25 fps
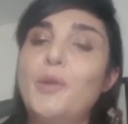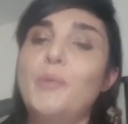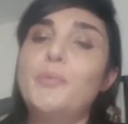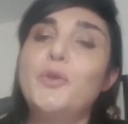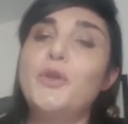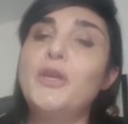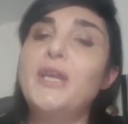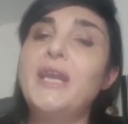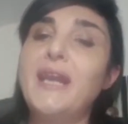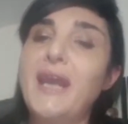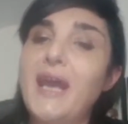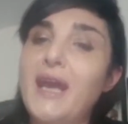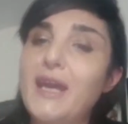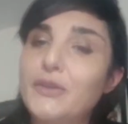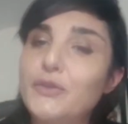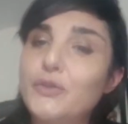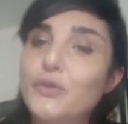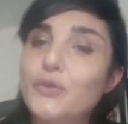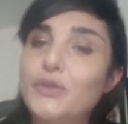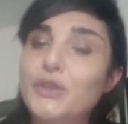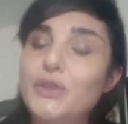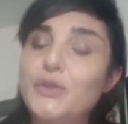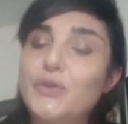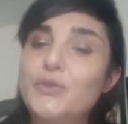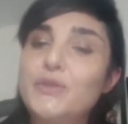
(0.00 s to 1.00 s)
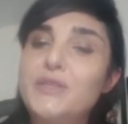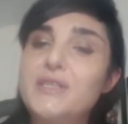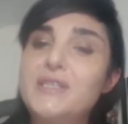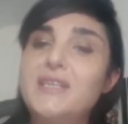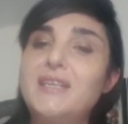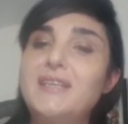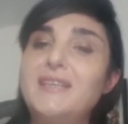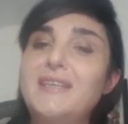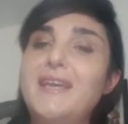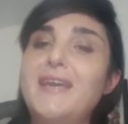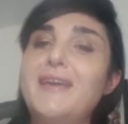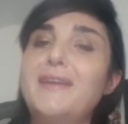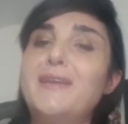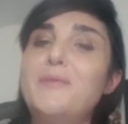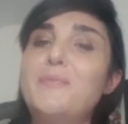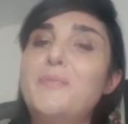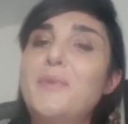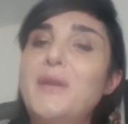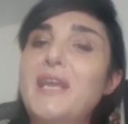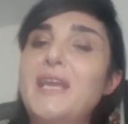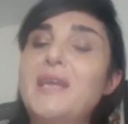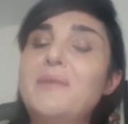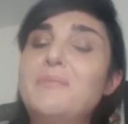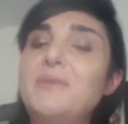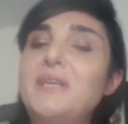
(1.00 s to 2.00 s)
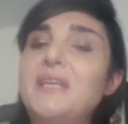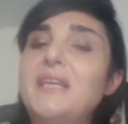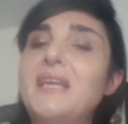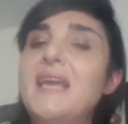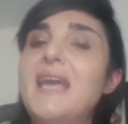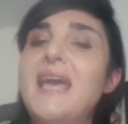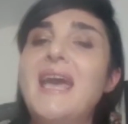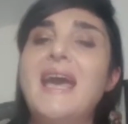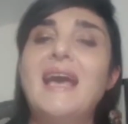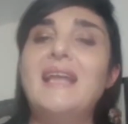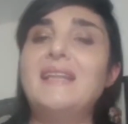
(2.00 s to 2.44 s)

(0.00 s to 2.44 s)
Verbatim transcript: proprio in grado di consegnare premi